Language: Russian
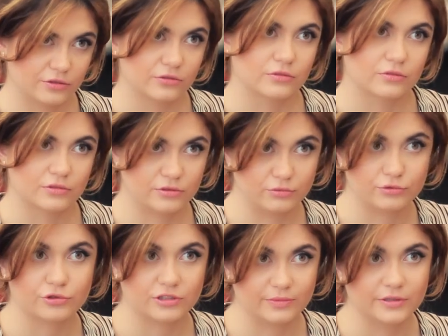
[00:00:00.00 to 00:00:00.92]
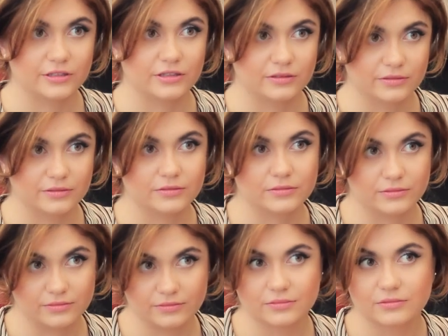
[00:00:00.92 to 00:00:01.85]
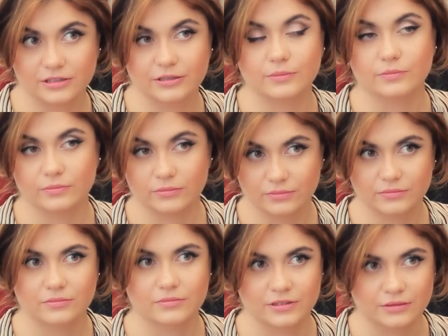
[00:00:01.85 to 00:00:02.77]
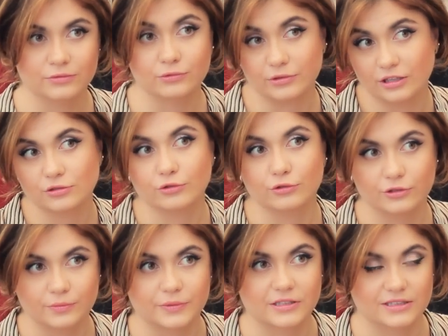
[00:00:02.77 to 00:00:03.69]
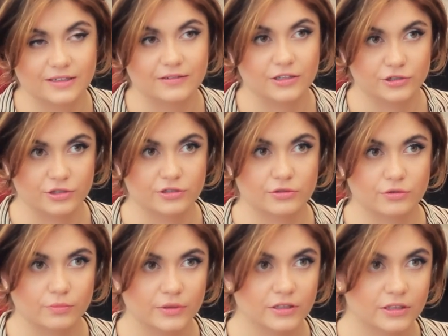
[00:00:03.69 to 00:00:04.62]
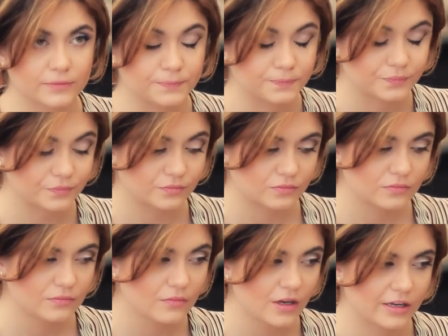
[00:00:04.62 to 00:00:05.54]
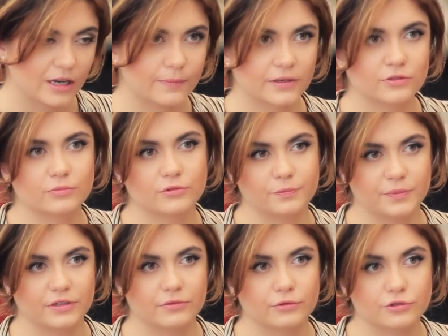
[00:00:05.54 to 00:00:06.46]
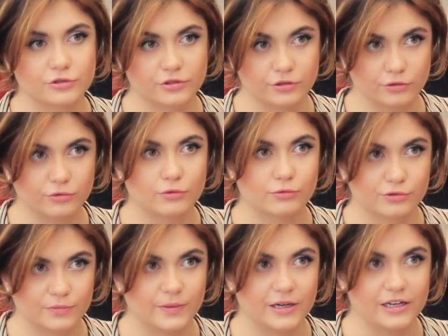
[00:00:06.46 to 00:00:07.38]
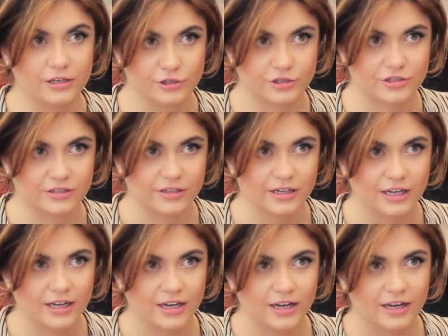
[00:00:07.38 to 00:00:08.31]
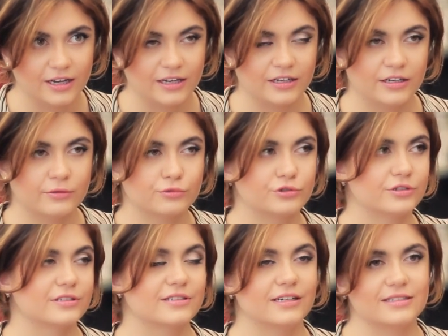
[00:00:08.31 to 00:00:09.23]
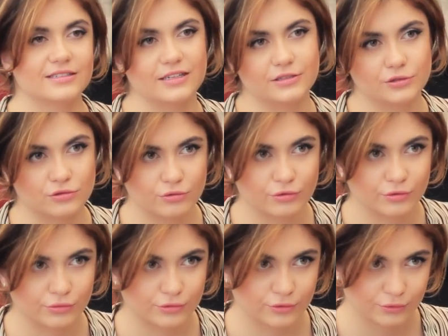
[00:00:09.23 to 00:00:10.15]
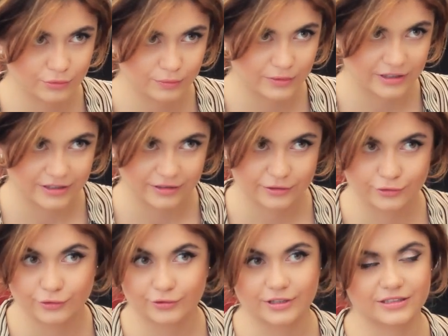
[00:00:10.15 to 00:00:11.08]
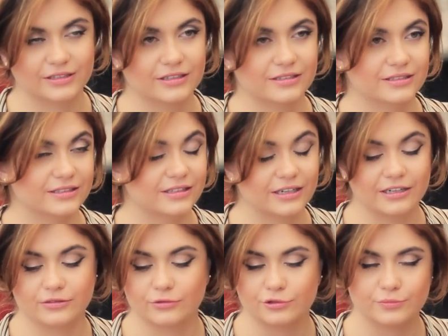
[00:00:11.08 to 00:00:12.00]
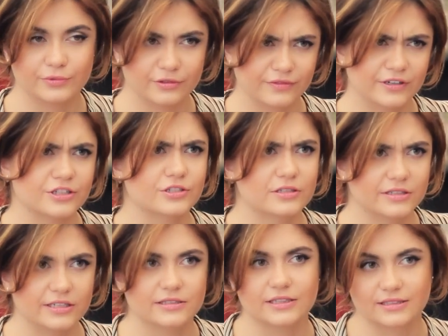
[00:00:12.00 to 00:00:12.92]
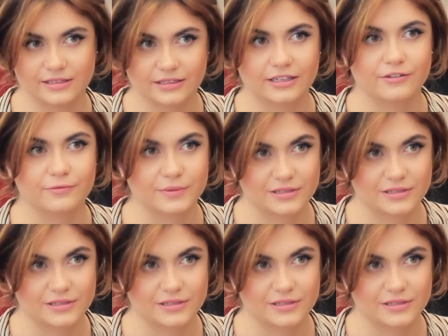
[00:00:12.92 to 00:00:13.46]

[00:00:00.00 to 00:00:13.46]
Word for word: что, Ксюша, тебе надо, ты ну, достойно представлять честь Рубина, я подумала в первую очередь, что это конкурс болельщицы. И уж рассказать историю клуба, кто как и как сыграл. Очень было важно знать, как сыграл в